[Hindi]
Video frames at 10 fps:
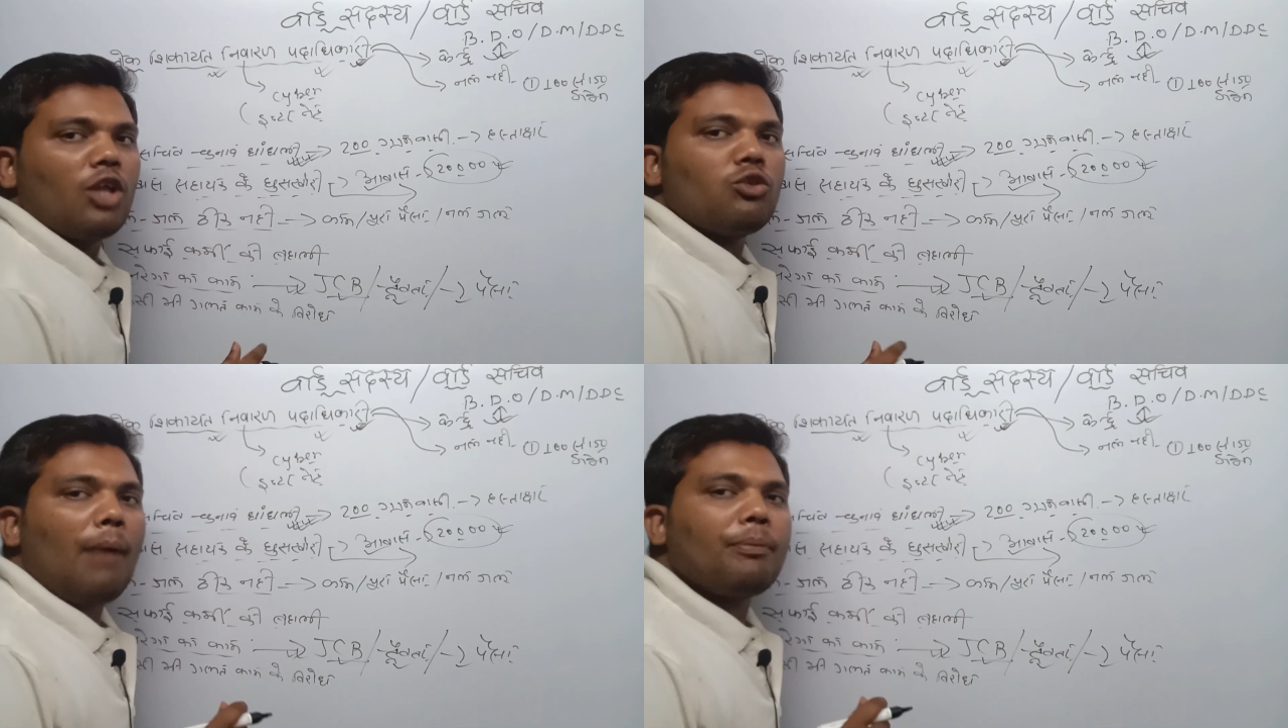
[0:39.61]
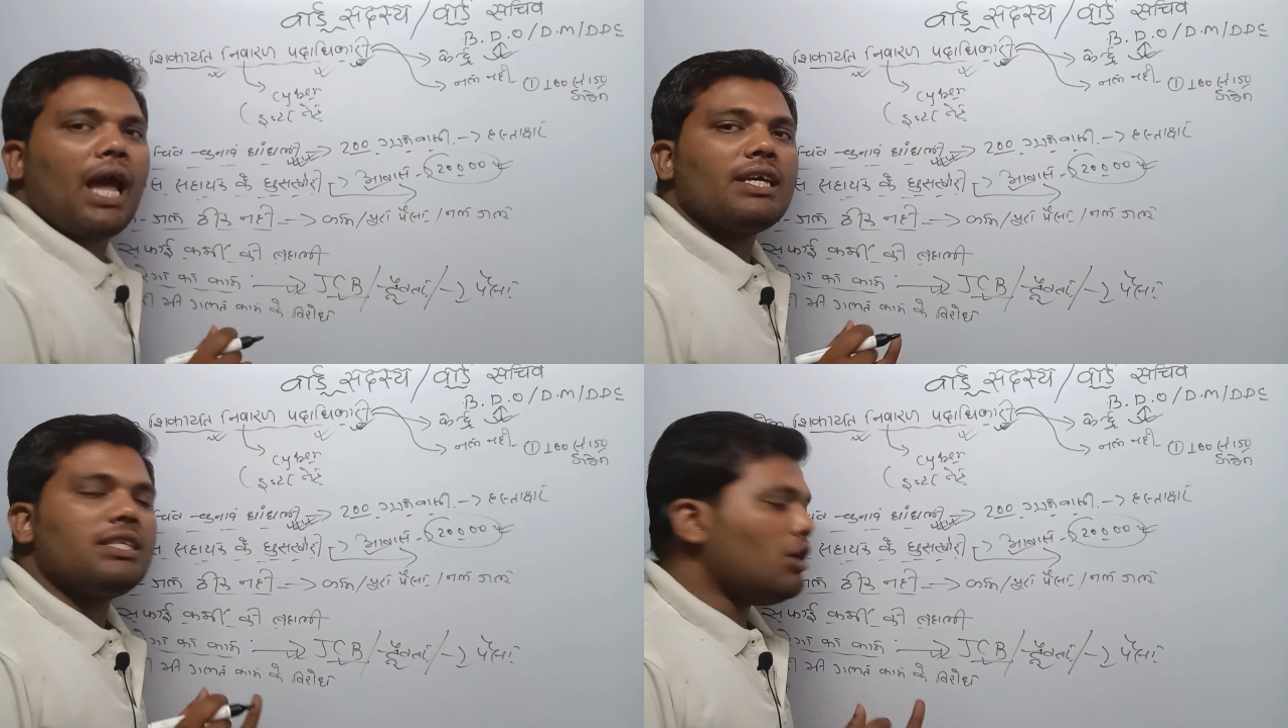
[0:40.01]
तो आप
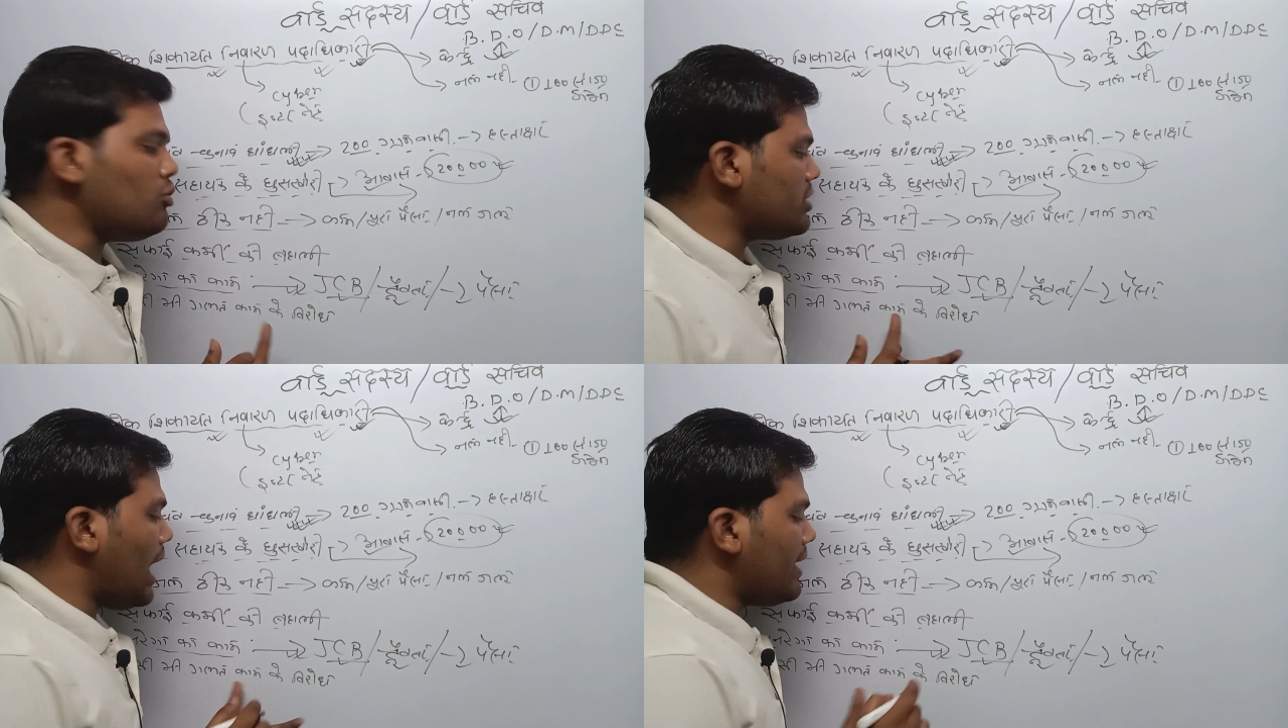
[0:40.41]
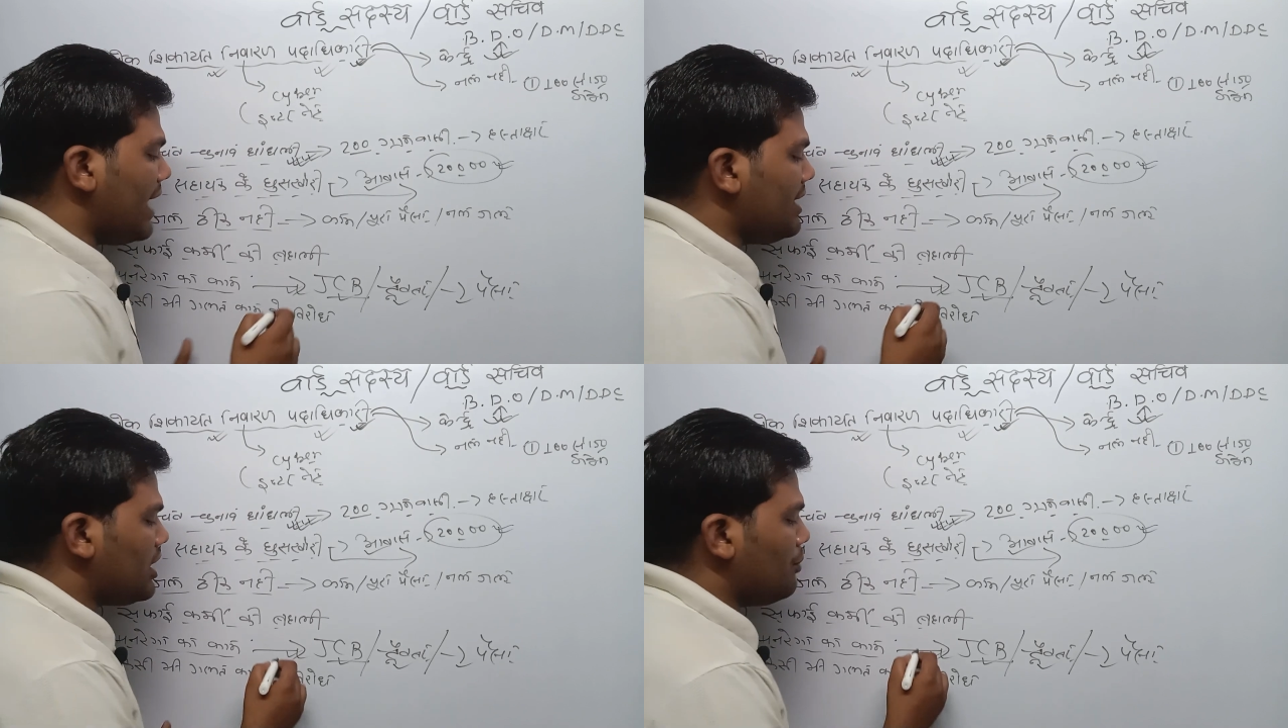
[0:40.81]
क्या कीजिए उसका
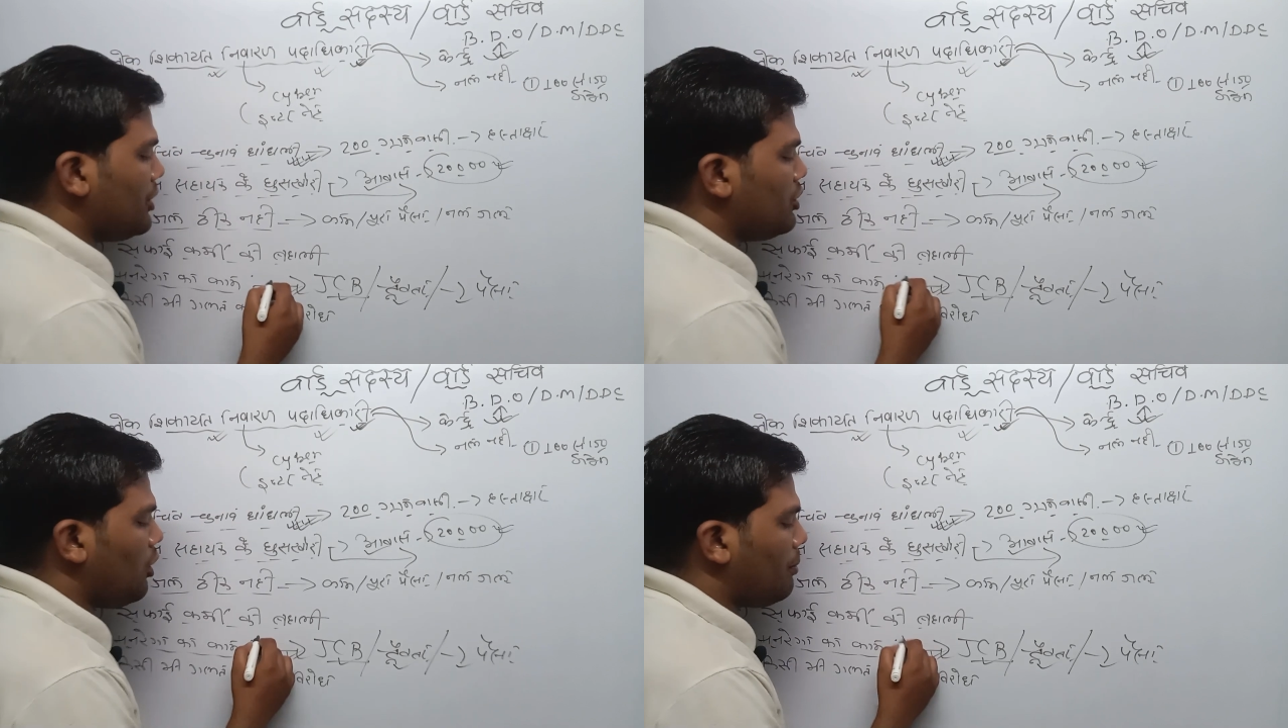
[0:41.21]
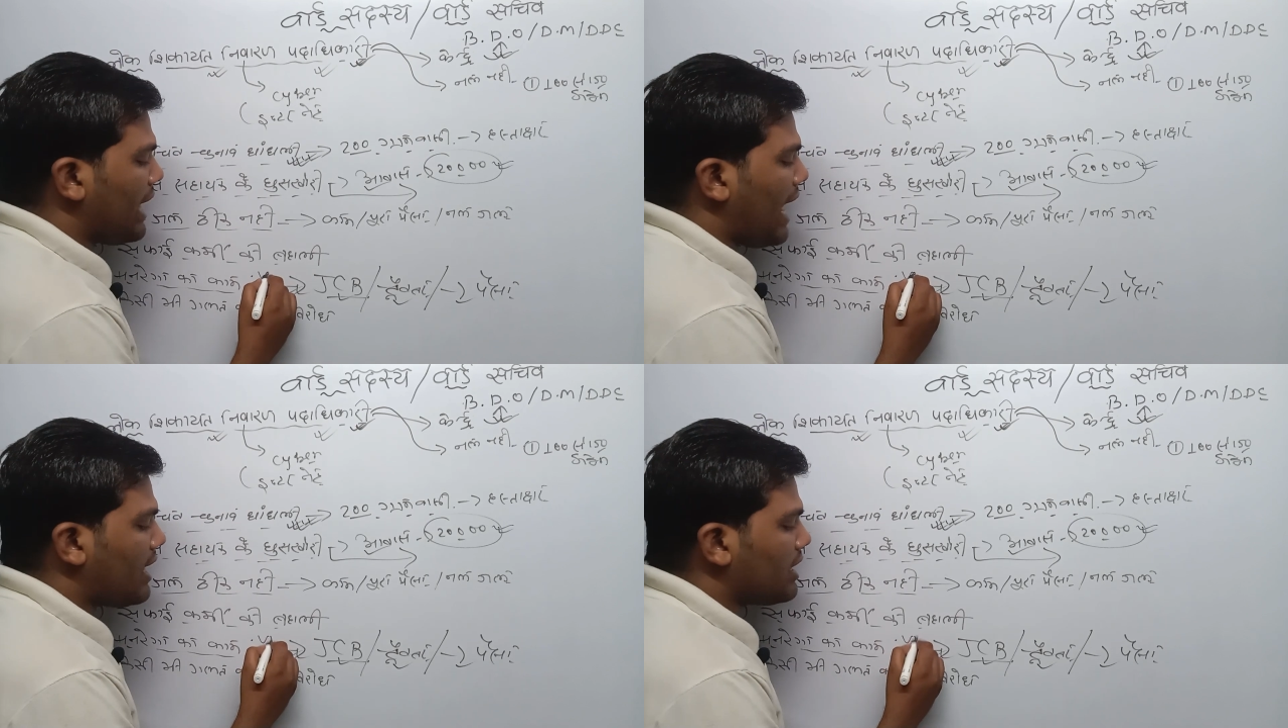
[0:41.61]
यानी कि वीडियो
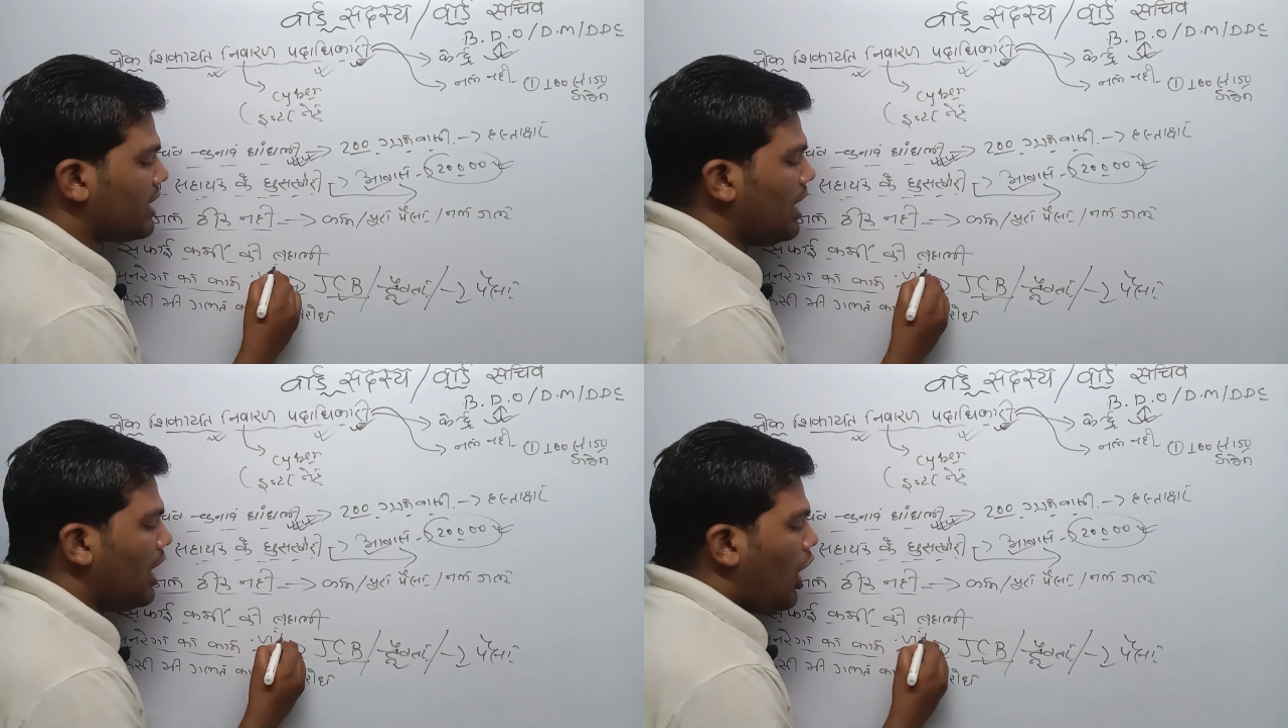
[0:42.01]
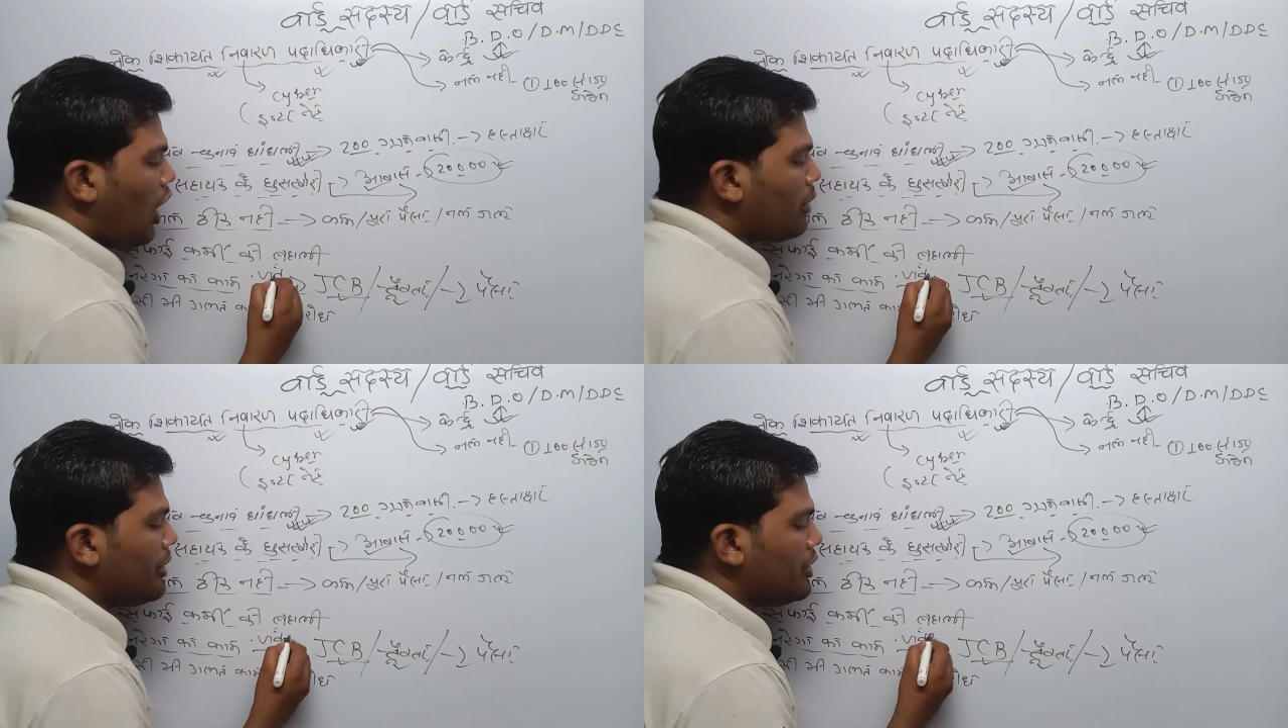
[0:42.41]
बना करके
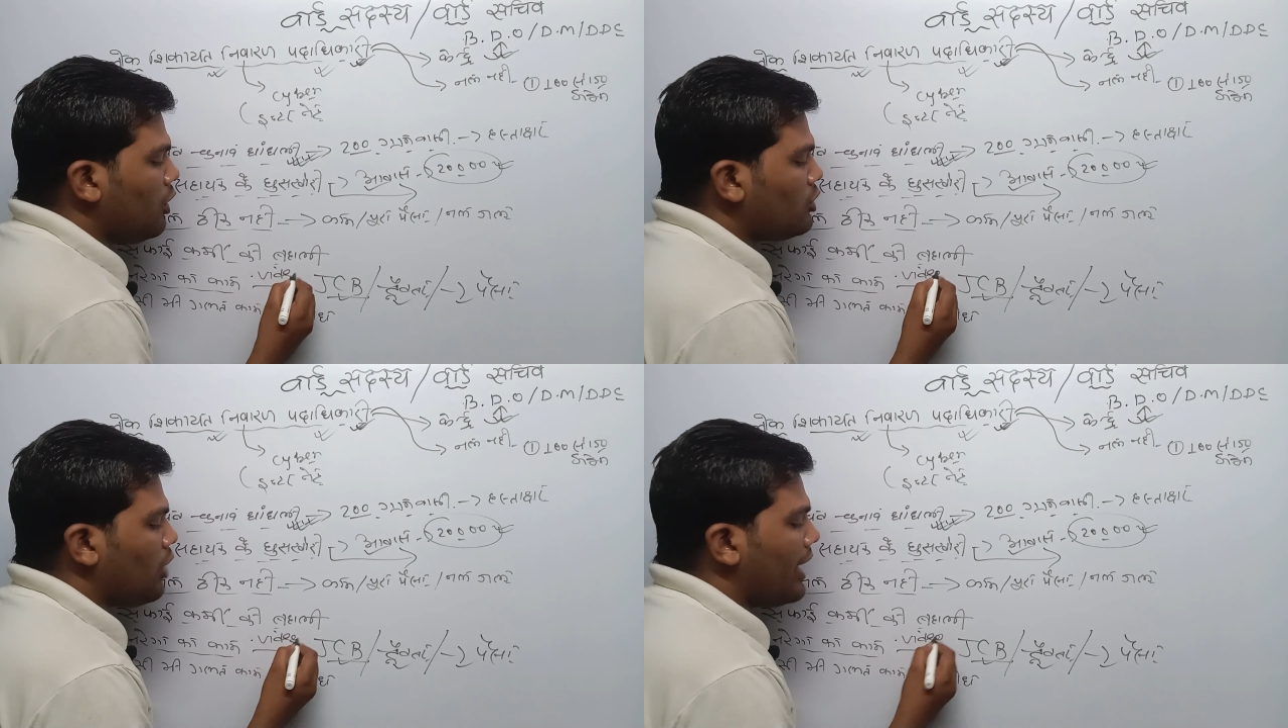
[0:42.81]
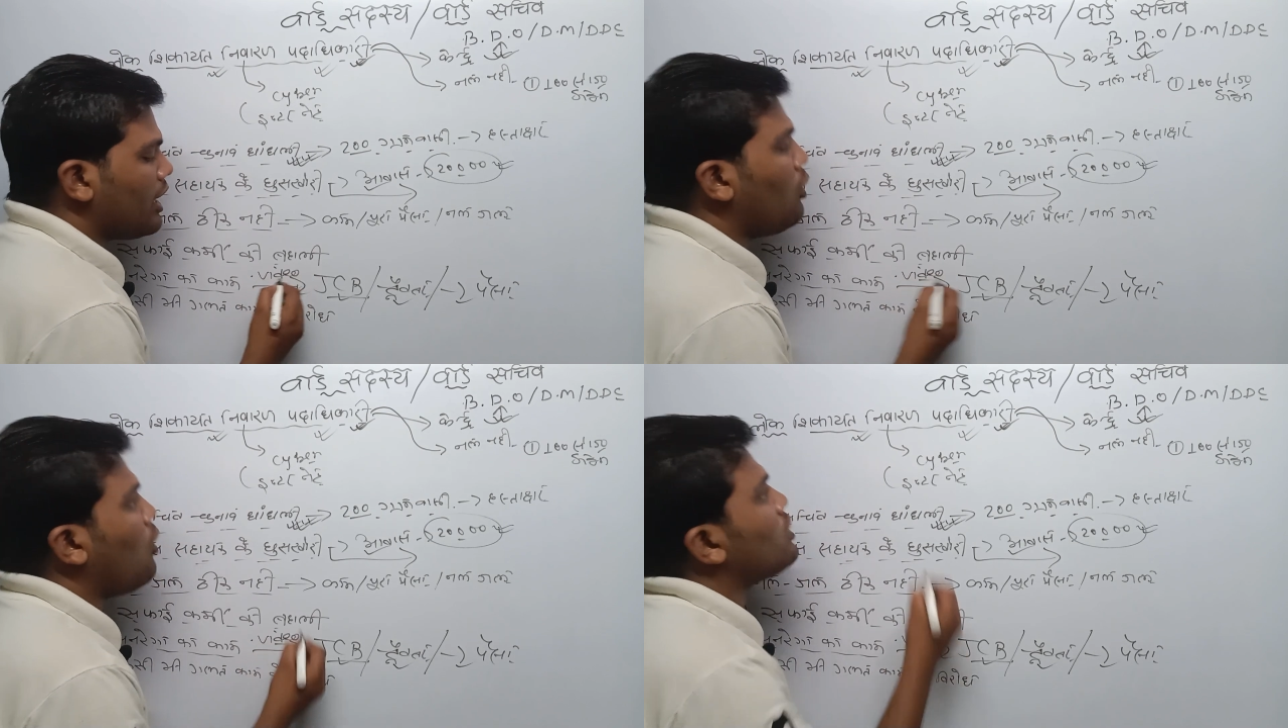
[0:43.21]
और वीडियो जो है
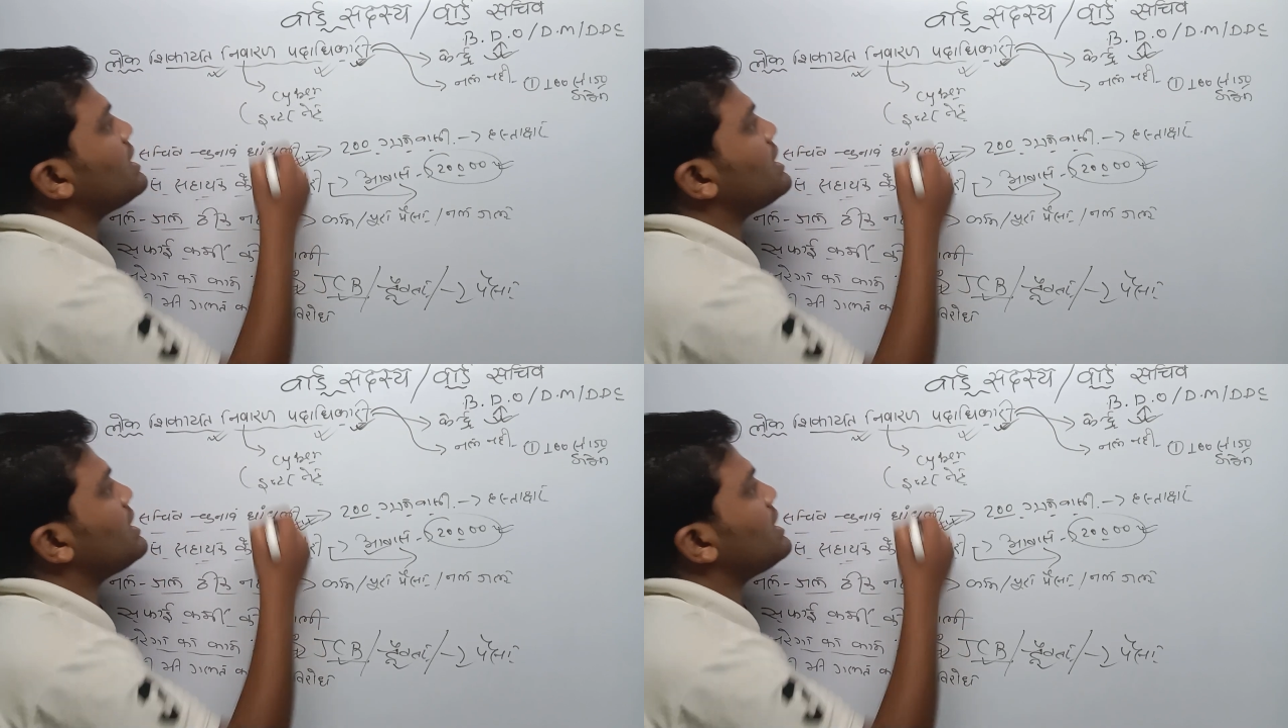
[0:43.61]
ना लोक